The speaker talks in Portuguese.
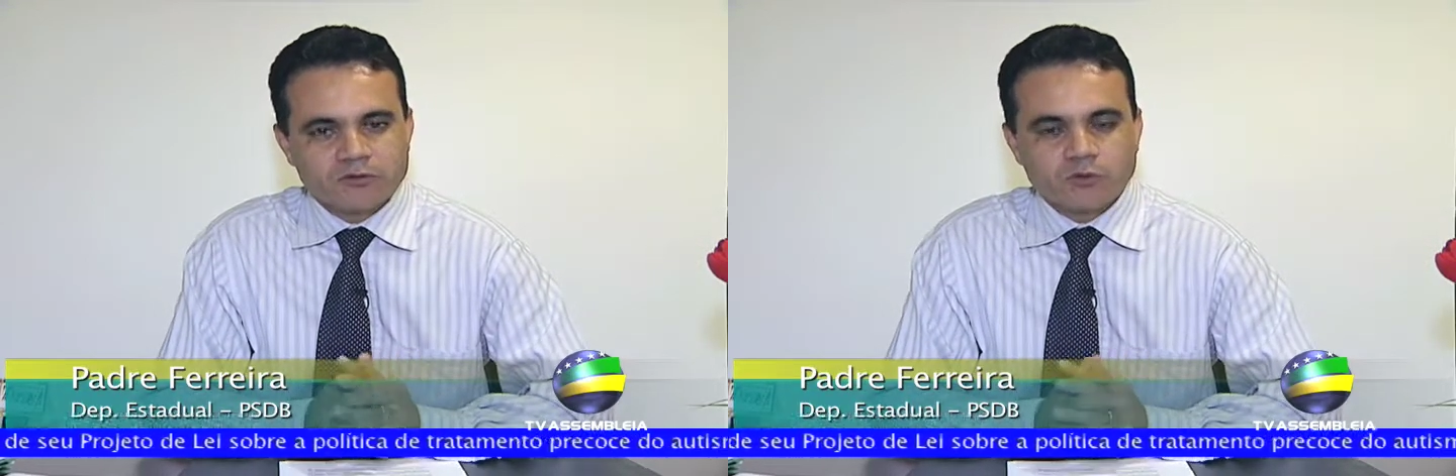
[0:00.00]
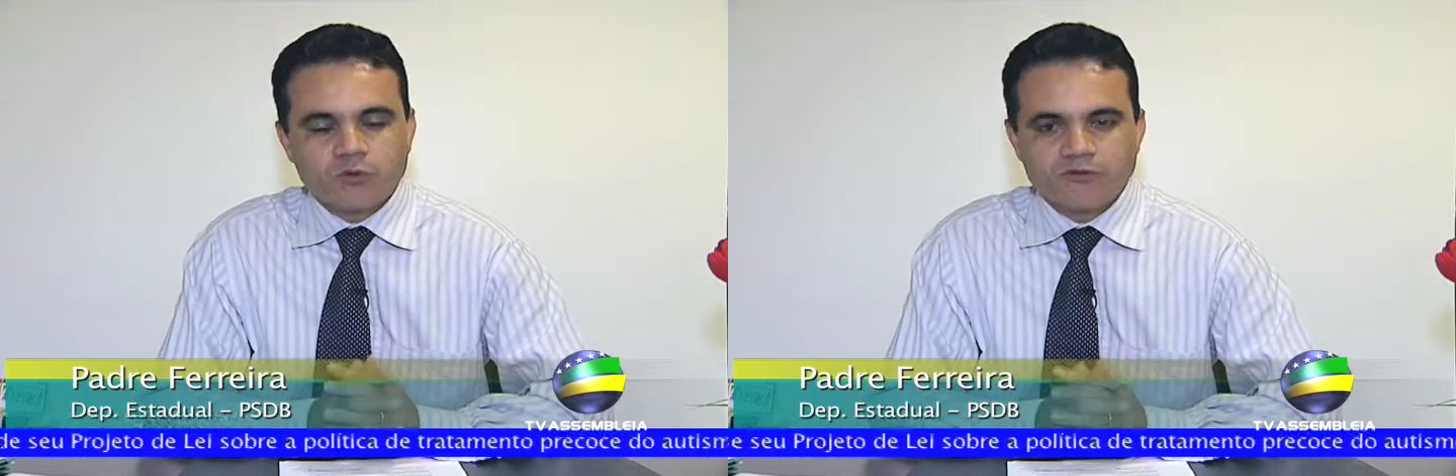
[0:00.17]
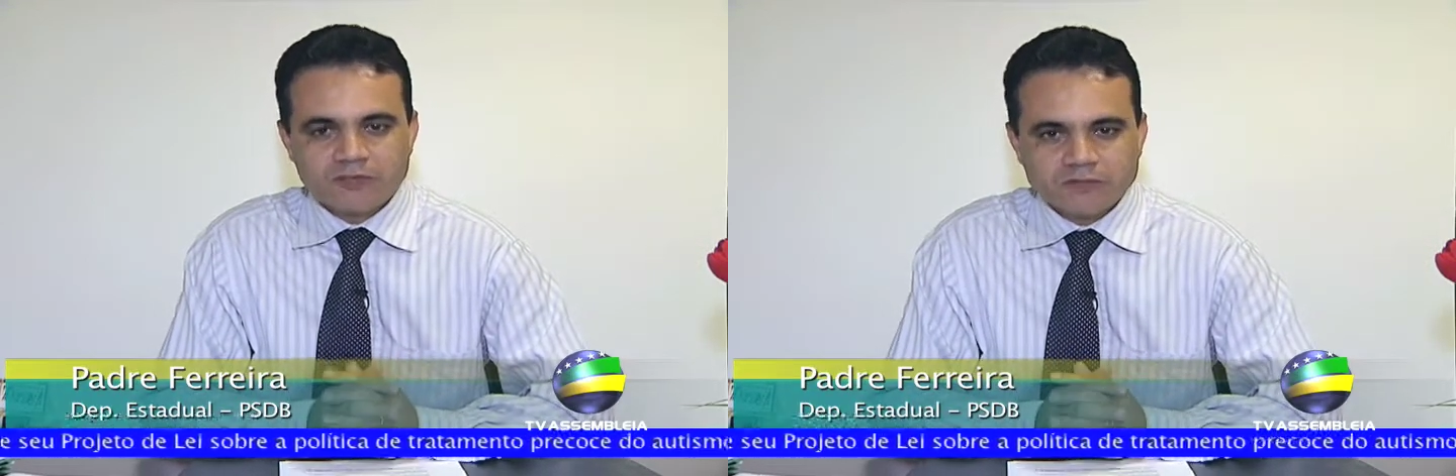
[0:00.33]
no
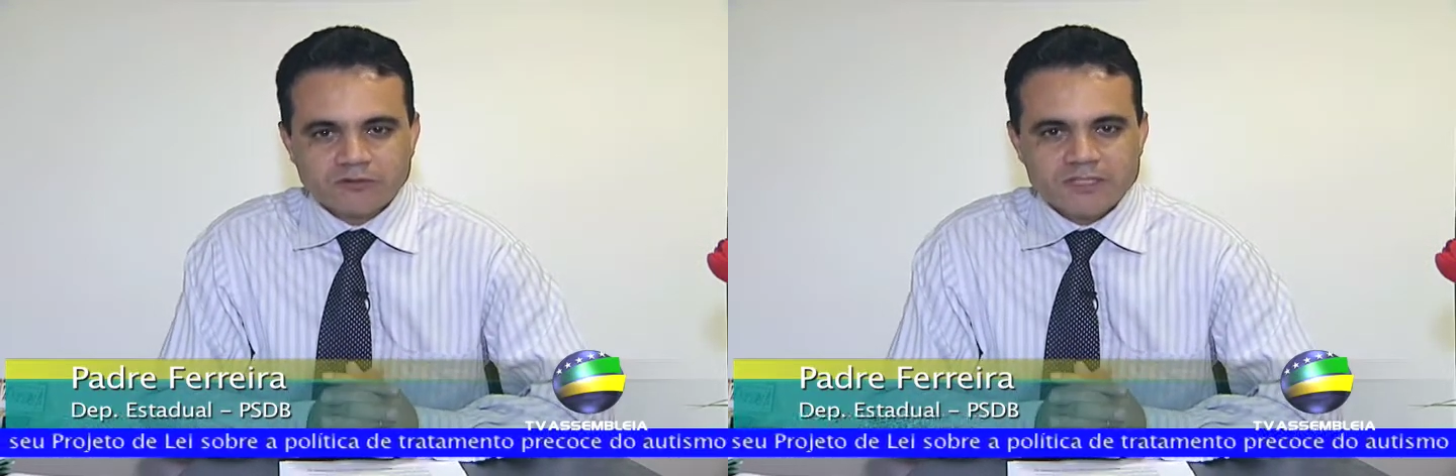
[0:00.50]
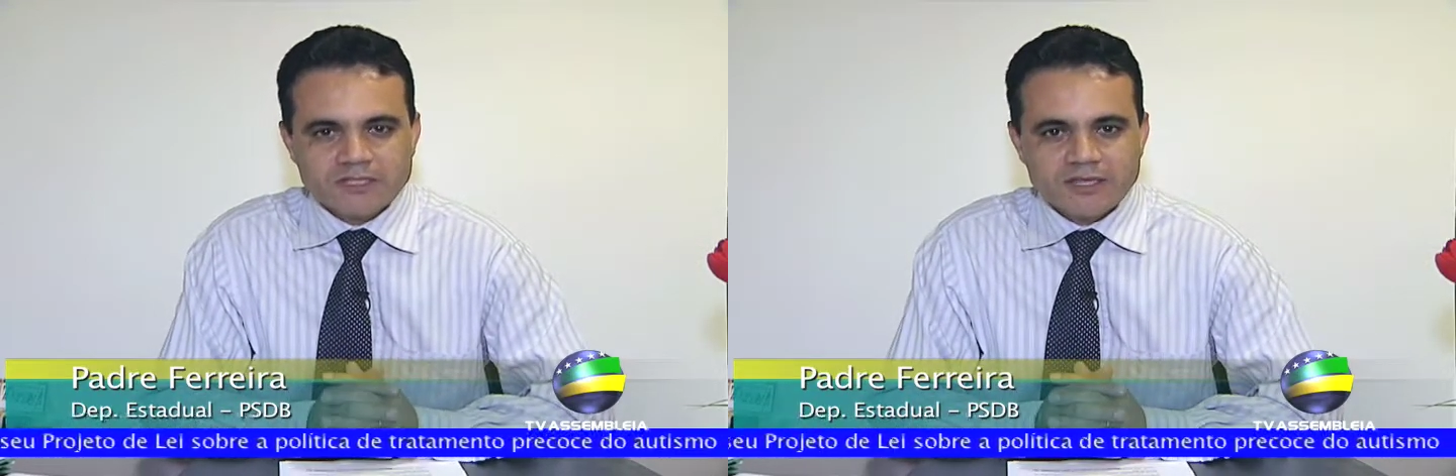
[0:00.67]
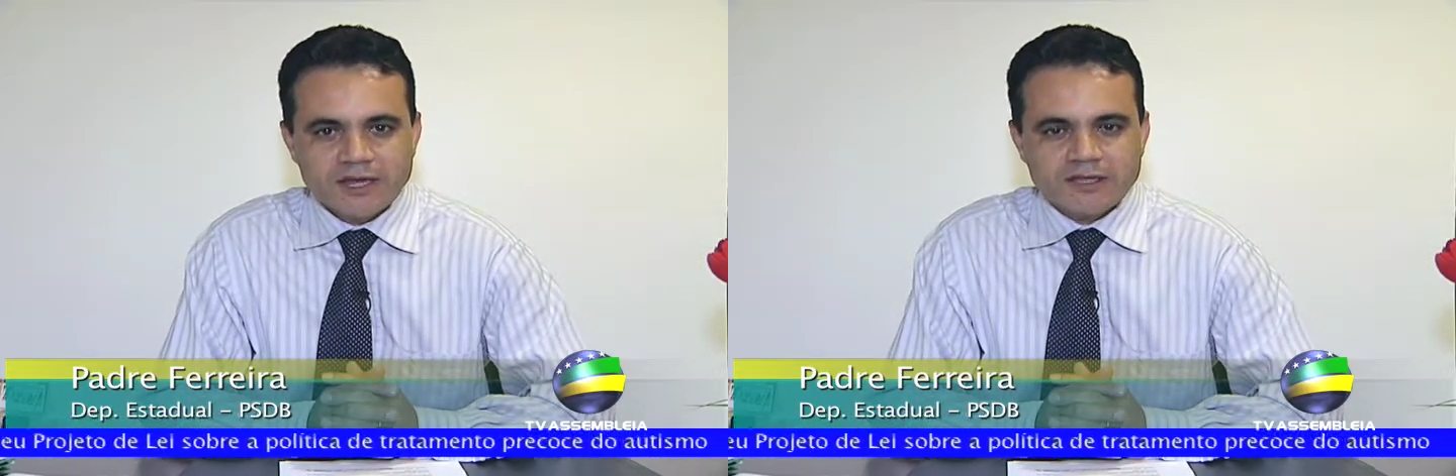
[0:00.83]
governo do
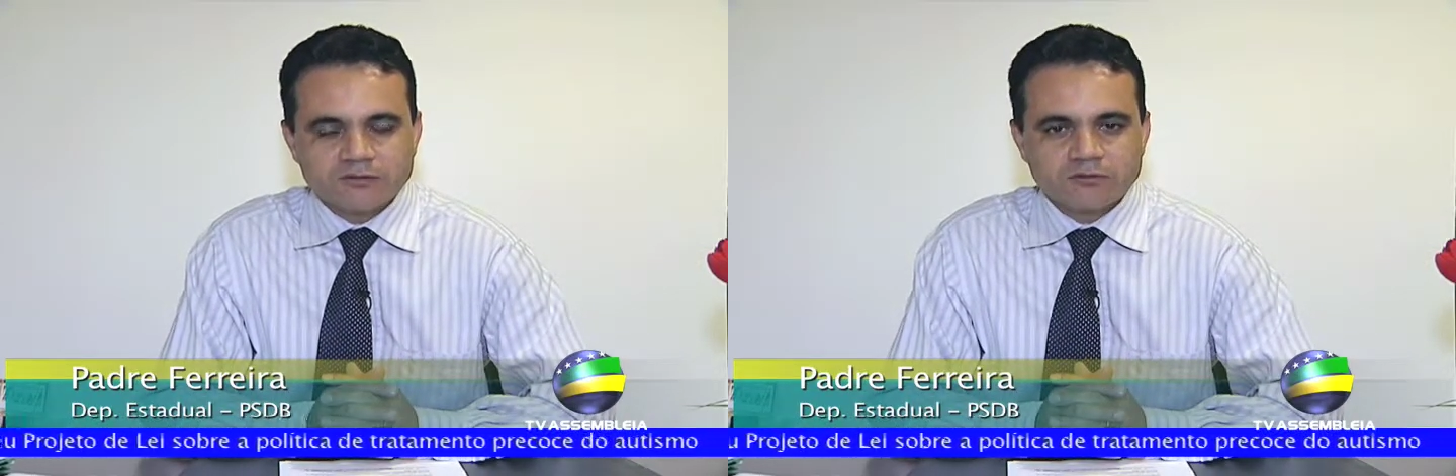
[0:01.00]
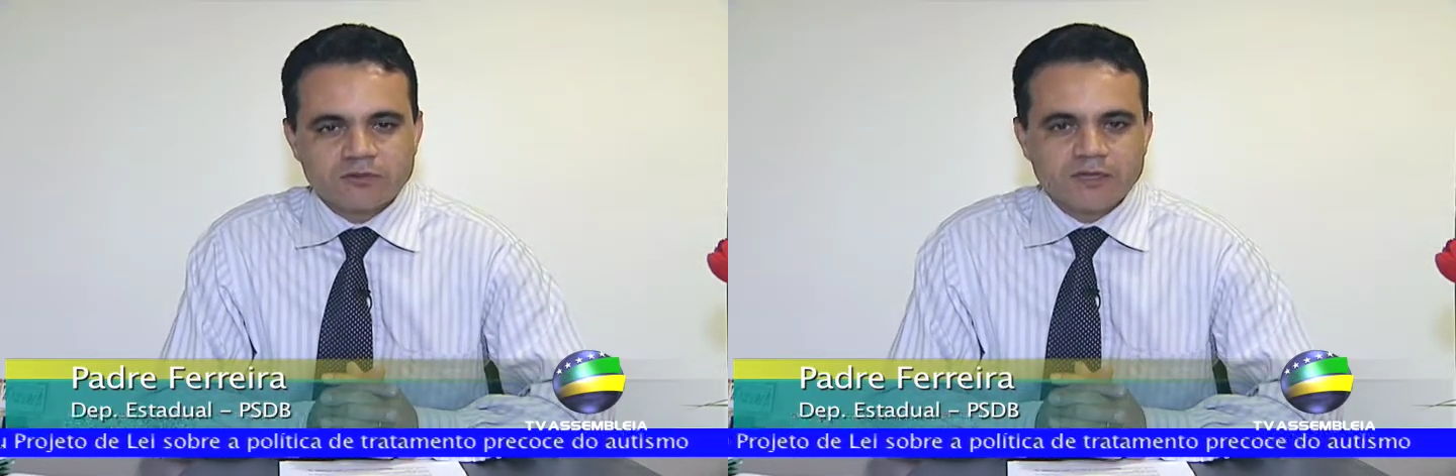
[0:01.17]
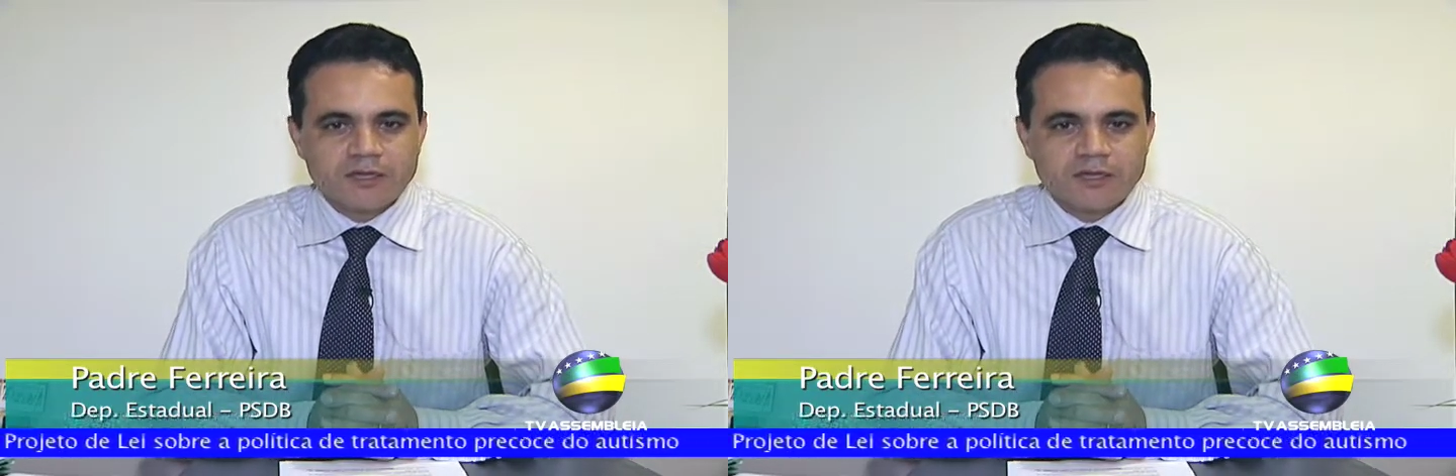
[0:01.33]
Estado